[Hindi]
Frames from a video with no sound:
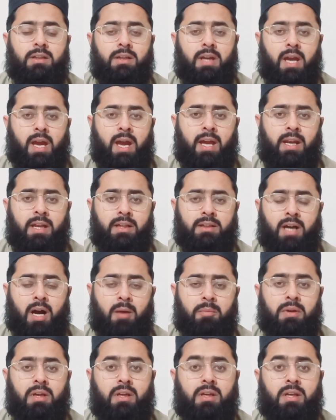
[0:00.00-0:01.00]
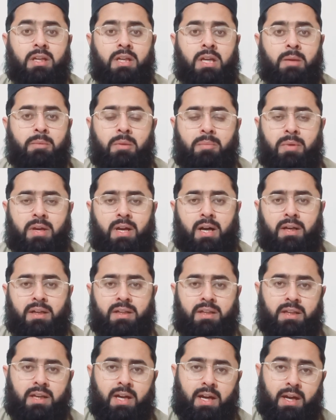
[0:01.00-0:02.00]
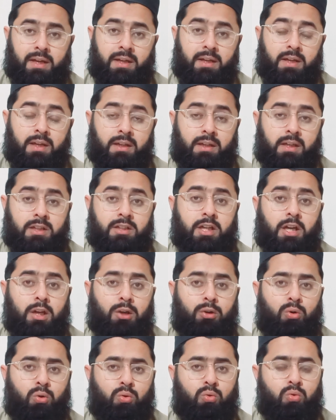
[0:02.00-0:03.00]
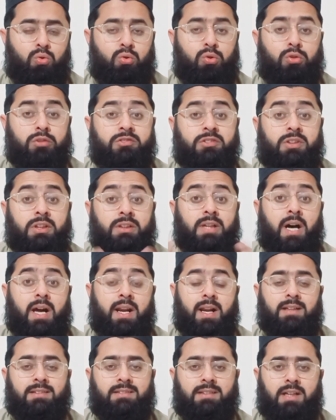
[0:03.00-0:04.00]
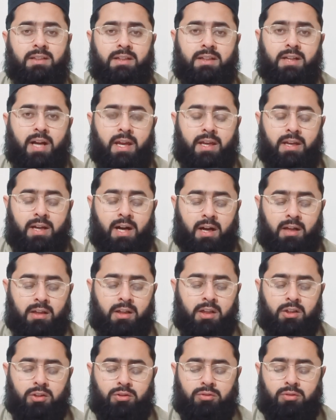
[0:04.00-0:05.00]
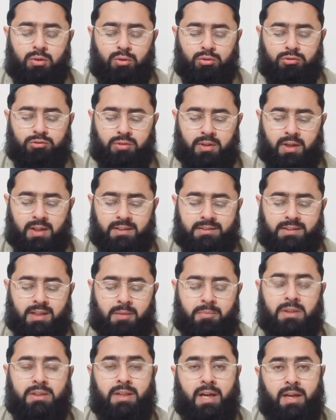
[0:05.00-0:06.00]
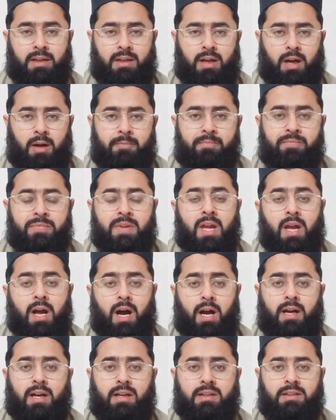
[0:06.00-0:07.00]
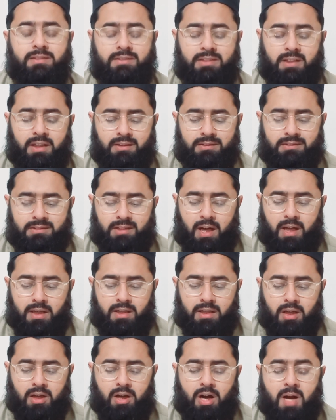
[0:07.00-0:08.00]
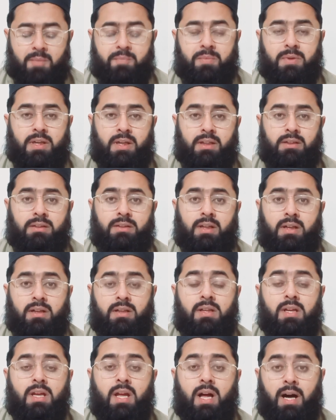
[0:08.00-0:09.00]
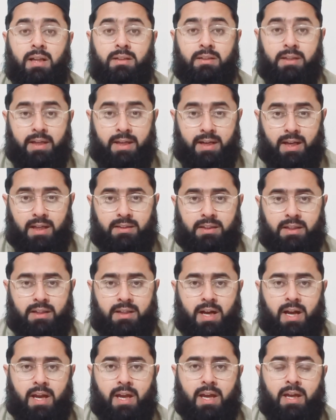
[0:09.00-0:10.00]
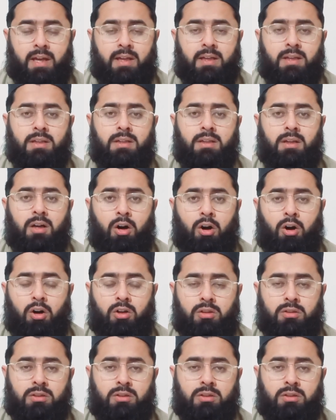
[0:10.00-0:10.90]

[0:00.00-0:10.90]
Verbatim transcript: अहल ताबीर ने यह भी बयान की है कि ये लोगों को सीधा रास्ता दिखाएगा दुरुस्त रास्ता बताएगा अगर किसी इंसान ने ख्वाब के अंदर अंधेरा देखा है और